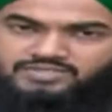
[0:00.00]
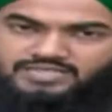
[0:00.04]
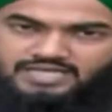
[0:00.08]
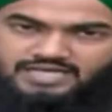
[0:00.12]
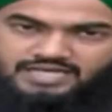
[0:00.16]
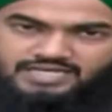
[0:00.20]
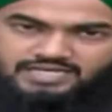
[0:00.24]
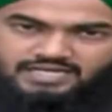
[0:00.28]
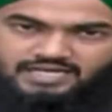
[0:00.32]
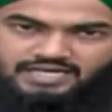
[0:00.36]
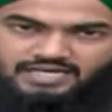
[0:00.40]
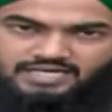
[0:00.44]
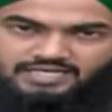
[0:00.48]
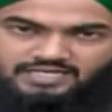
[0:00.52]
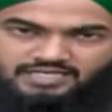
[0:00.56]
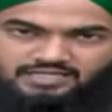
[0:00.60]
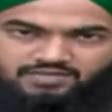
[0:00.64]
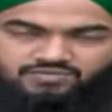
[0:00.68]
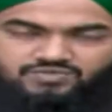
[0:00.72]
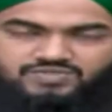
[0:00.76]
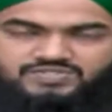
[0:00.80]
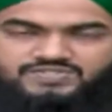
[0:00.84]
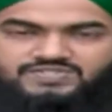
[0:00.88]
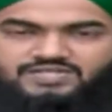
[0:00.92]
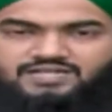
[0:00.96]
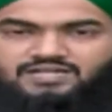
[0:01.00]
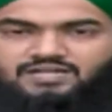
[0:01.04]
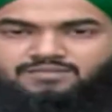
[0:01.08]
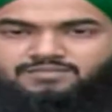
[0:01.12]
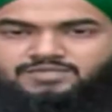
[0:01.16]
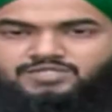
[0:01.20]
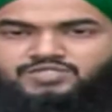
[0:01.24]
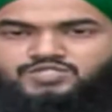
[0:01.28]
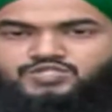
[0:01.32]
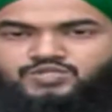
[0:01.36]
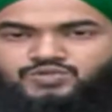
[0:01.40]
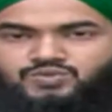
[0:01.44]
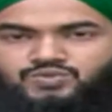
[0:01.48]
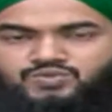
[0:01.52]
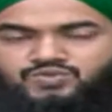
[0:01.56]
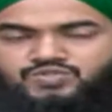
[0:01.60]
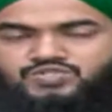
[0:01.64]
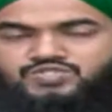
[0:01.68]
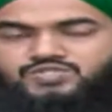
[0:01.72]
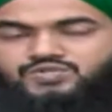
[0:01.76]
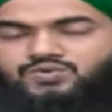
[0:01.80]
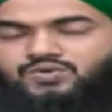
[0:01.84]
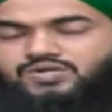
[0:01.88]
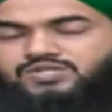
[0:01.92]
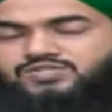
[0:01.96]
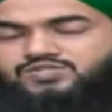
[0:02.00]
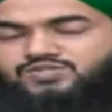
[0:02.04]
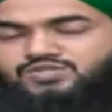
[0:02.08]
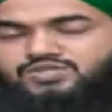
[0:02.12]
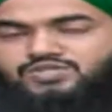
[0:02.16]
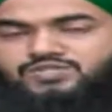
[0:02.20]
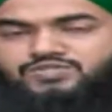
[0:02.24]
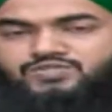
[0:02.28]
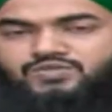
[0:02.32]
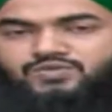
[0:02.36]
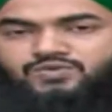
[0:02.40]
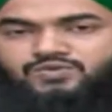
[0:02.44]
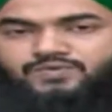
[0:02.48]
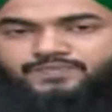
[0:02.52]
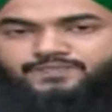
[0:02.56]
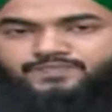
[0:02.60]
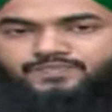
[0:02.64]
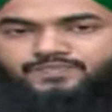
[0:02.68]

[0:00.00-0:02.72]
তাইলা আলহি ওয়াসাল্লামের সন্তুষ্টি অর্জনের জন্য